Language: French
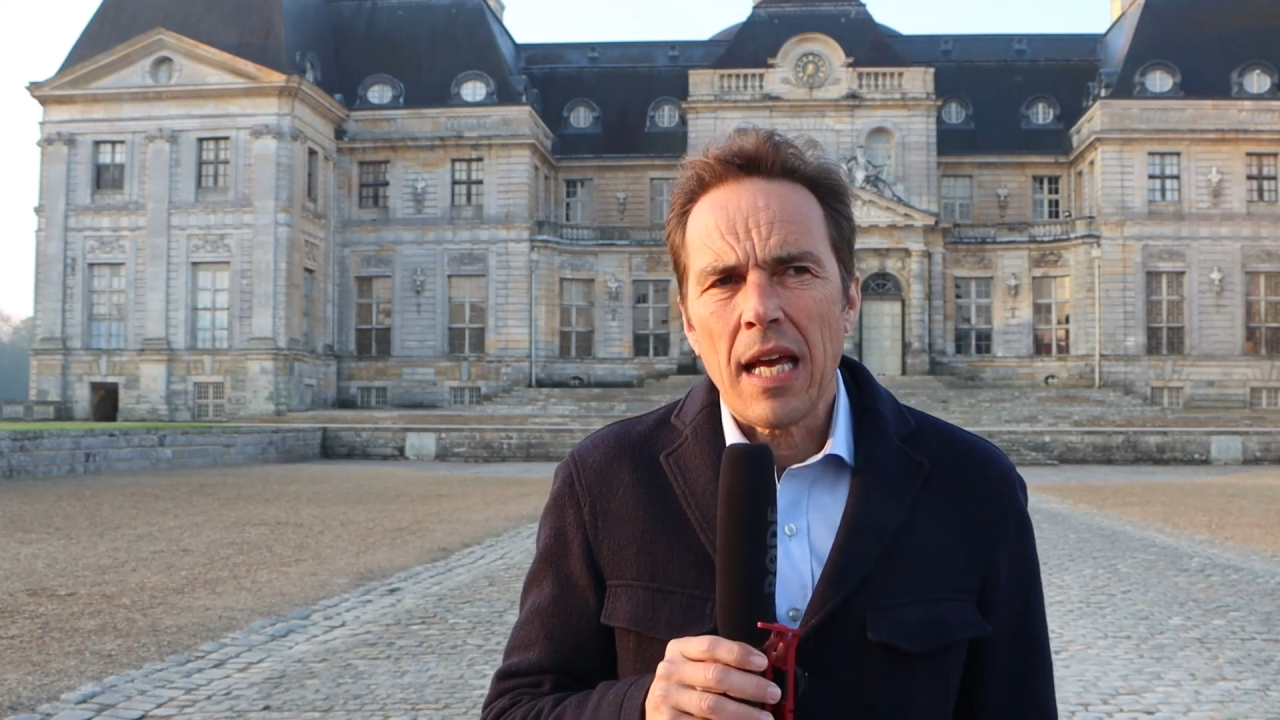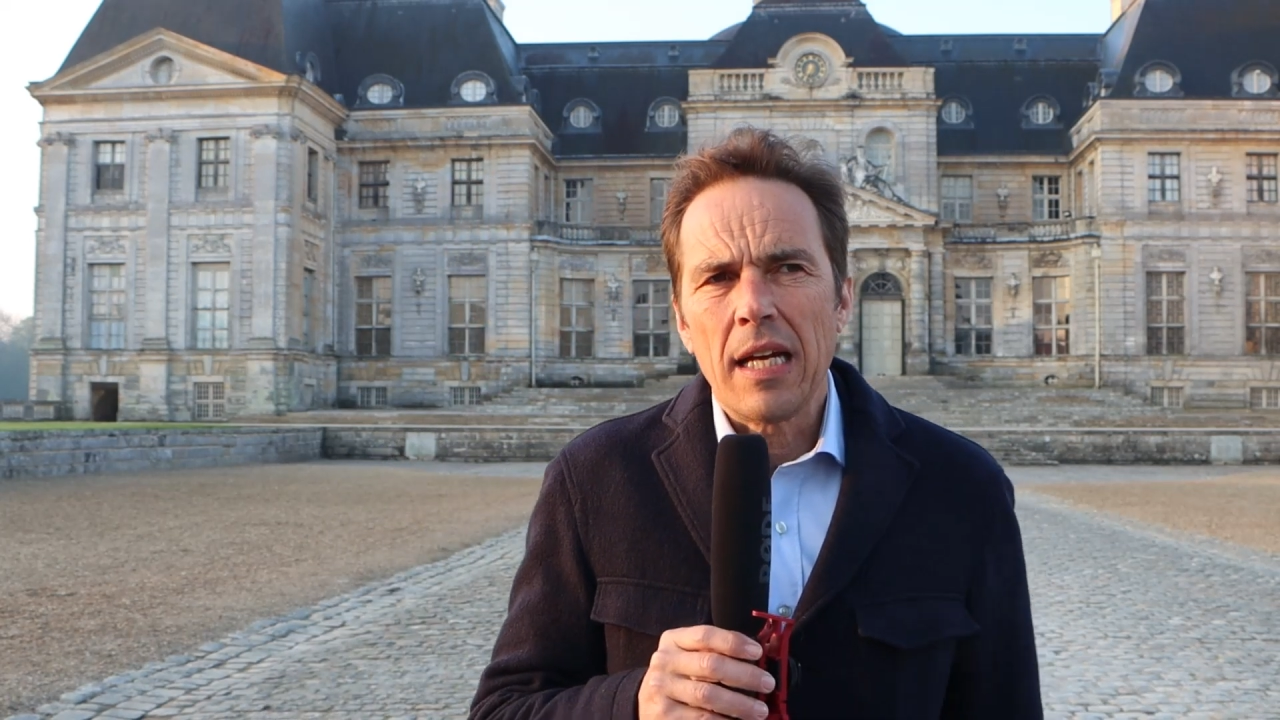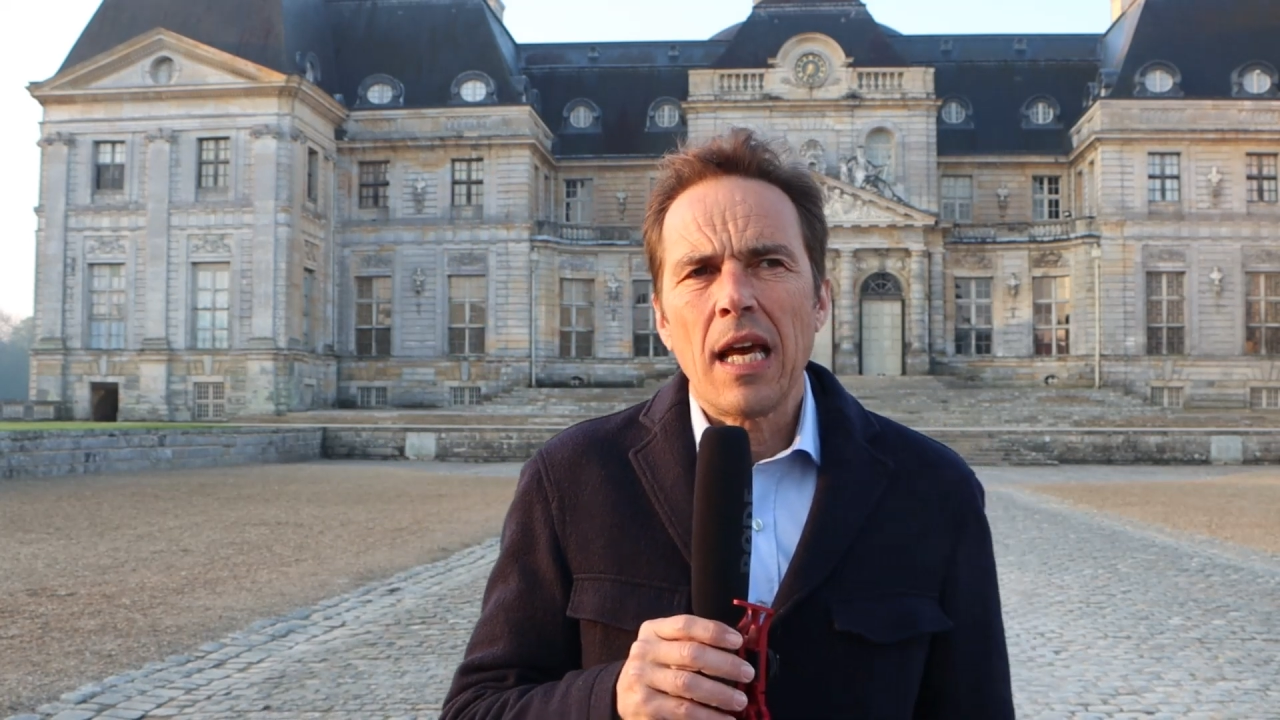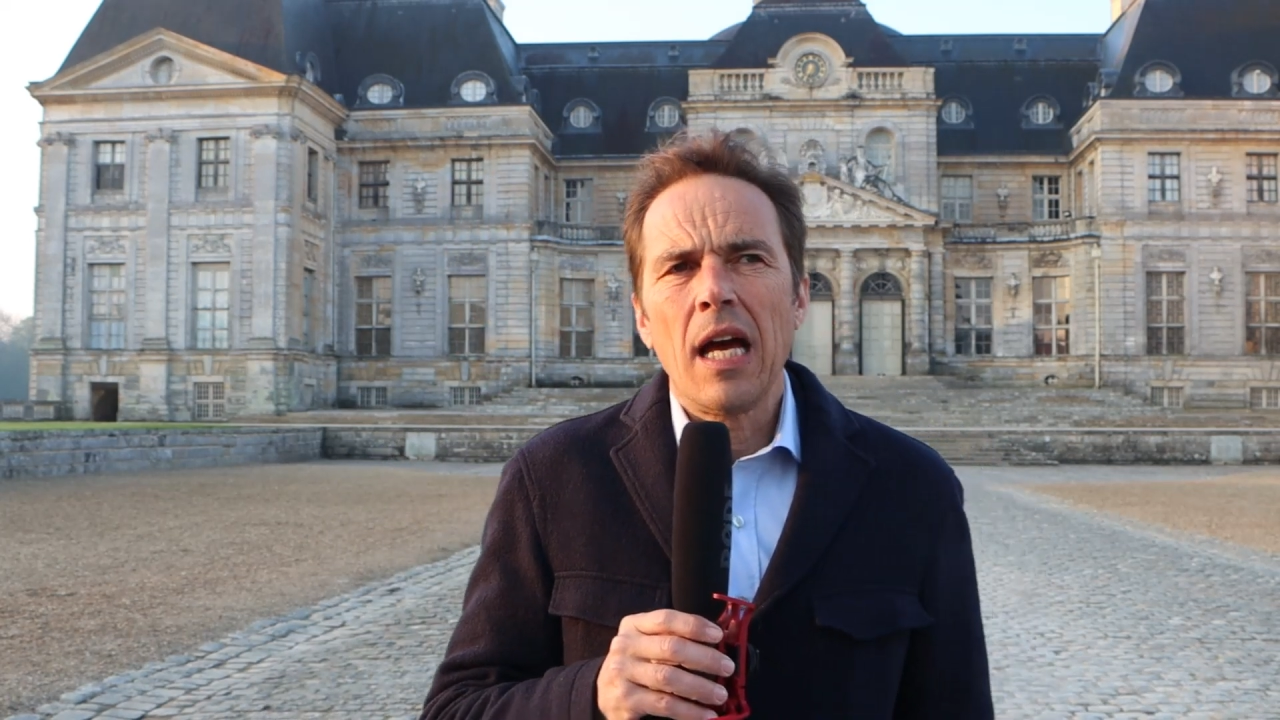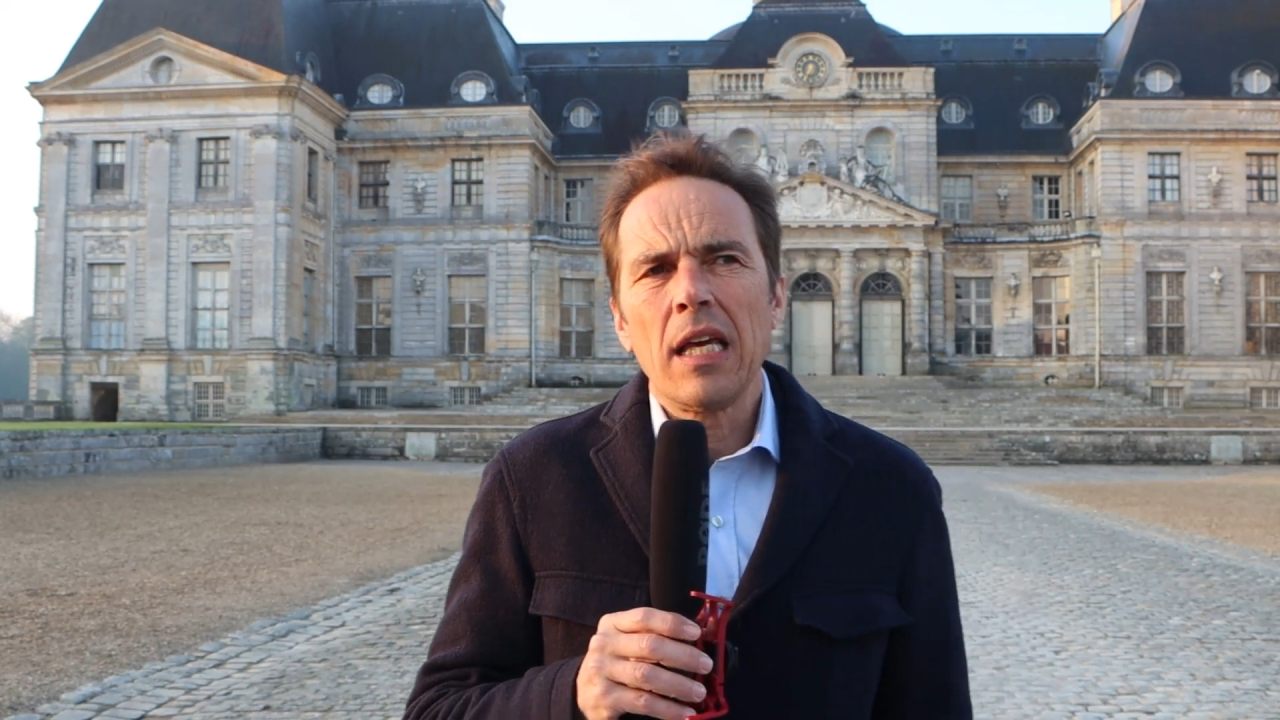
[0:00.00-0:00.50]

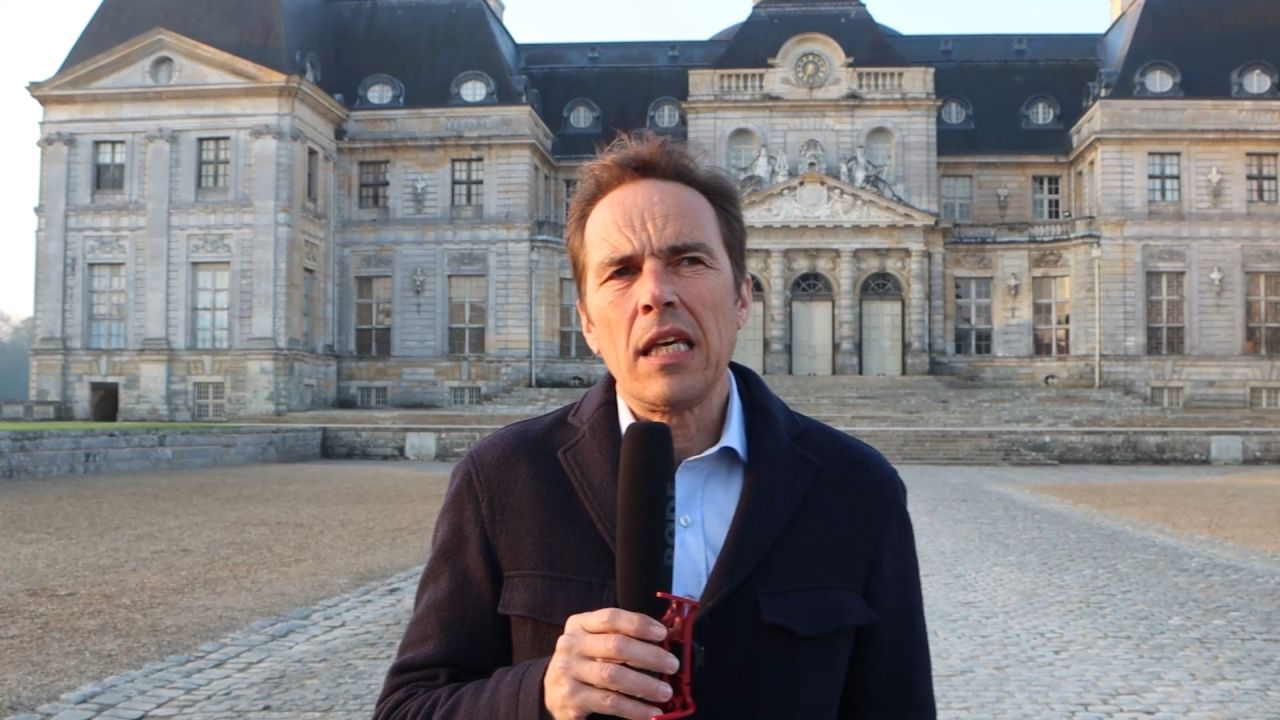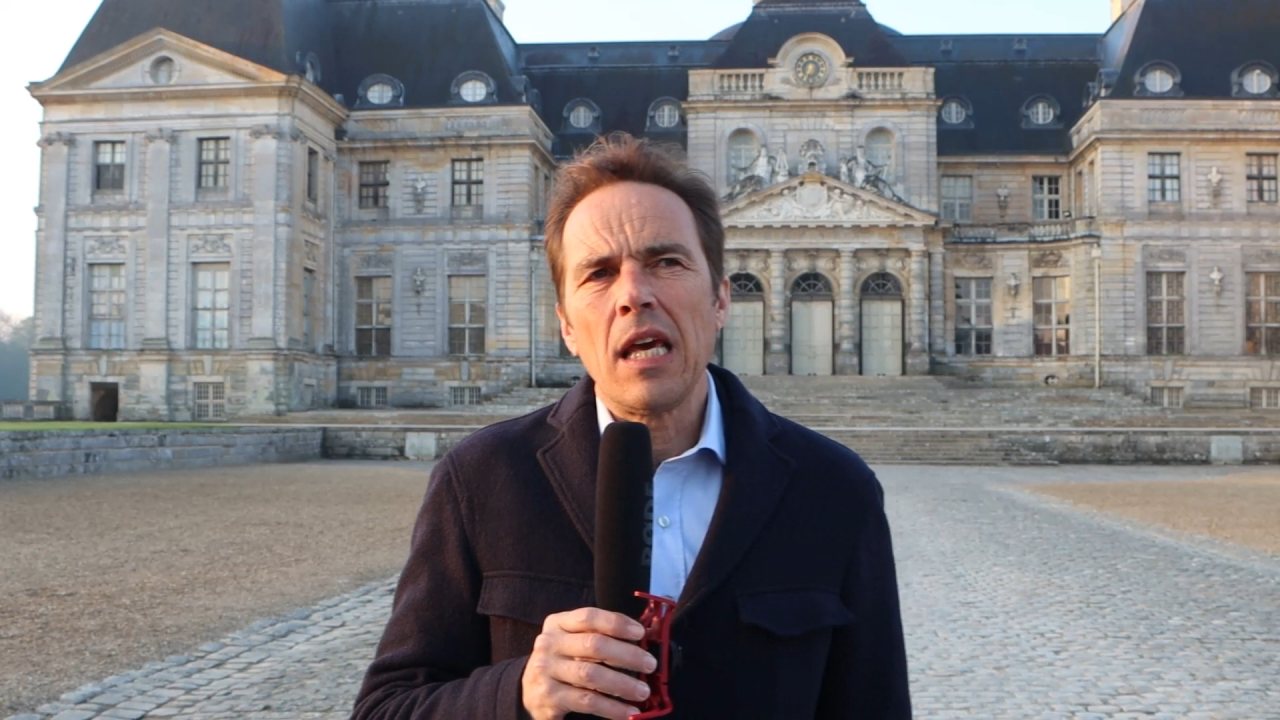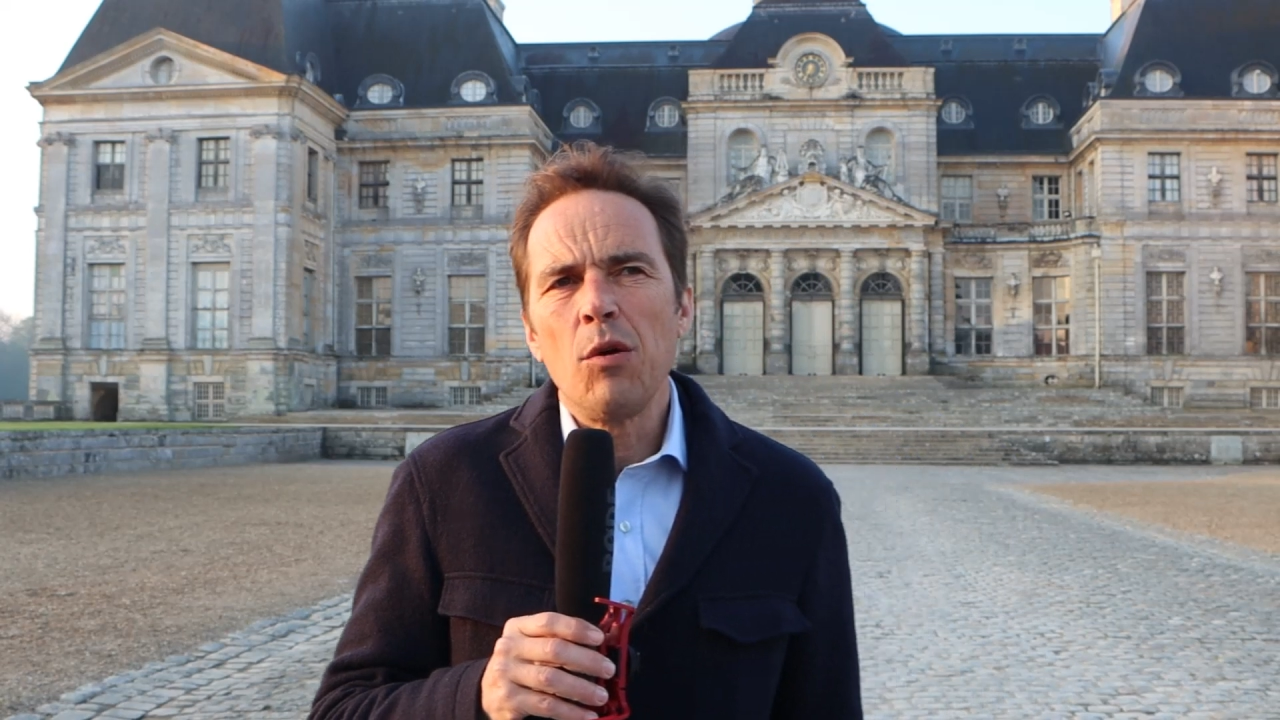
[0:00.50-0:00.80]
quelqu'un qui